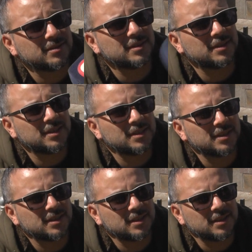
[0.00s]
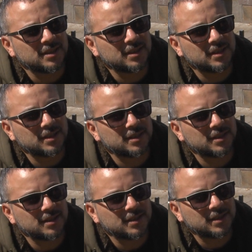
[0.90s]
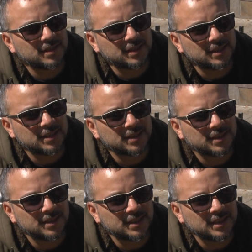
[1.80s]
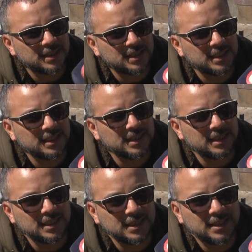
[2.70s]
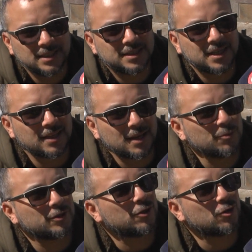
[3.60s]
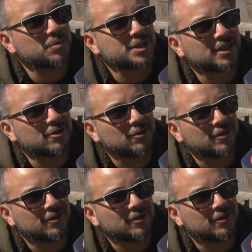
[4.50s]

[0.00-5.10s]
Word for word: ¿Cómo vas a hacer ahora? Vas a tener que empezar a economizar, ¿no? Y ya estamos economizando.